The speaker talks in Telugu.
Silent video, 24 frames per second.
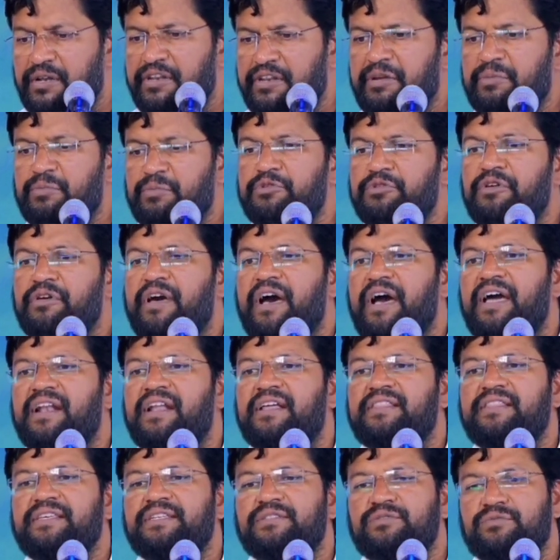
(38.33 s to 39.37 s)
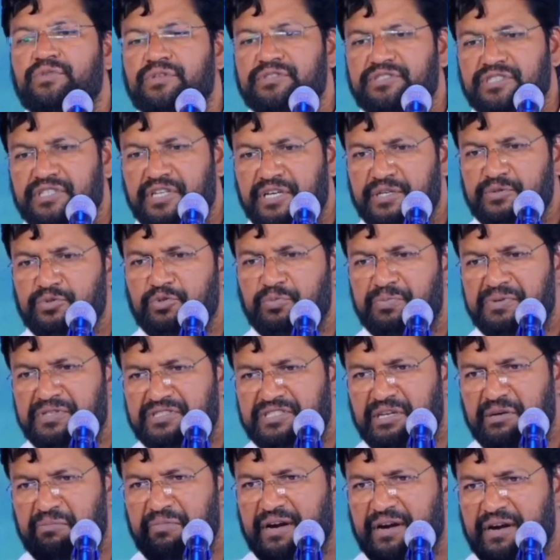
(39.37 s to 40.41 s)
నీ ముందుకు ఆయనే తీసుకొచ్చి నీకు
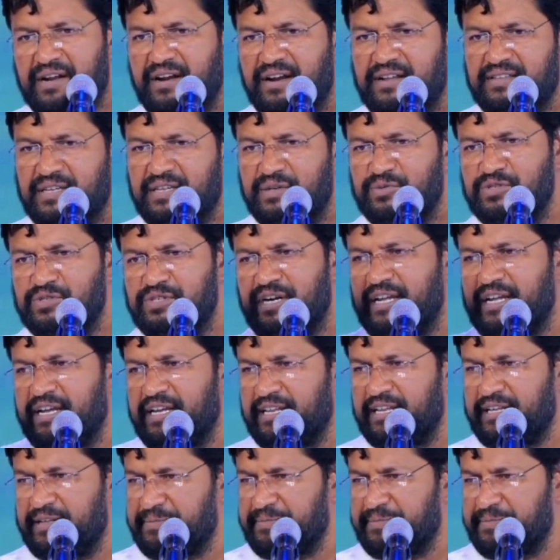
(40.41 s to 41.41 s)
చూపిస్తా మాట్లాడుతూ ఉంటాడు ఆయన